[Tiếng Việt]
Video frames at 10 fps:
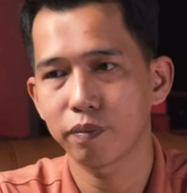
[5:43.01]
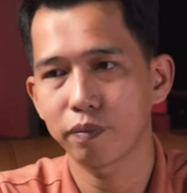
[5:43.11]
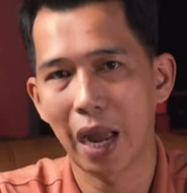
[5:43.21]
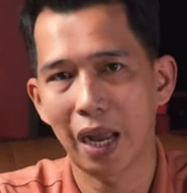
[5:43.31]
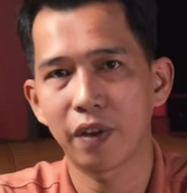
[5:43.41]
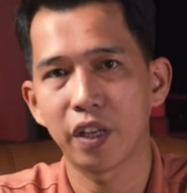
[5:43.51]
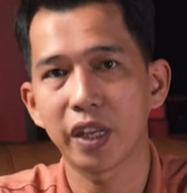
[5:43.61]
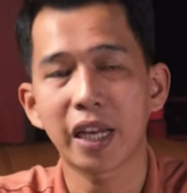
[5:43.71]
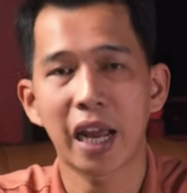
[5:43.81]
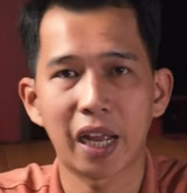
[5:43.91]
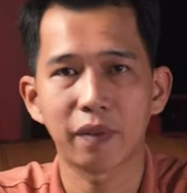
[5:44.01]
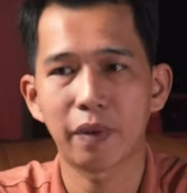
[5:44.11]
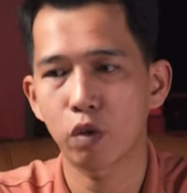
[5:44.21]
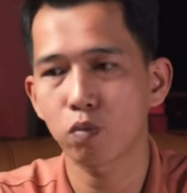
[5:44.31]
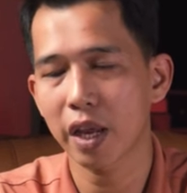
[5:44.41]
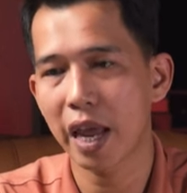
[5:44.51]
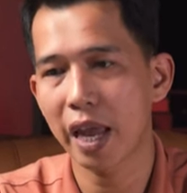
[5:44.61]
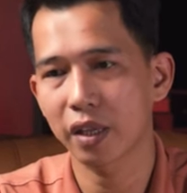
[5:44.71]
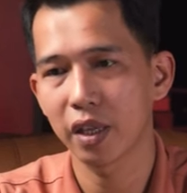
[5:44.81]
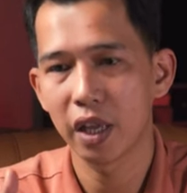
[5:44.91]
bạn và những khách hàng mà chúng ta
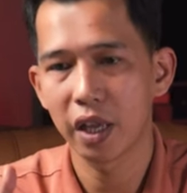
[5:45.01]
đang